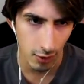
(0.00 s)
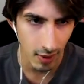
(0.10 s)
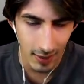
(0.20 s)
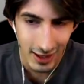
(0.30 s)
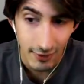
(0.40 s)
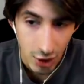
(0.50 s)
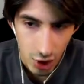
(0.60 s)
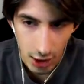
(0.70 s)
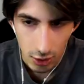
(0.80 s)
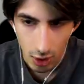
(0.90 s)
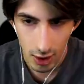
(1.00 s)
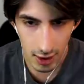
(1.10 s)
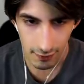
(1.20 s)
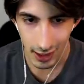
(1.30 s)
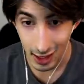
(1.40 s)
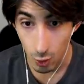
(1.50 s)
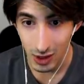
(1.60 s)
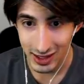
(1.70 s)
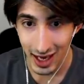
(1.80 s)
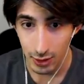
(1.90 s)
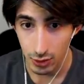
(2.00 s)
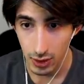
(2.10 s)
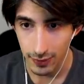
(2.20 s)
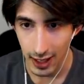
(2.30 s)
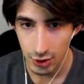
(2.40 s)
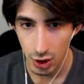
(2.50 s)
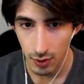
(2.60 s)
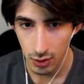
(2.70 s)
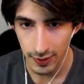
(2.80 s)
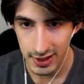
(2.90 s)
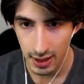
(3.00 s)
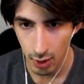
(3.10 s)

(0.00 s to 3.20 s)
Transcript: normalmente Vegito viene inquadrato di faccia quando fa sta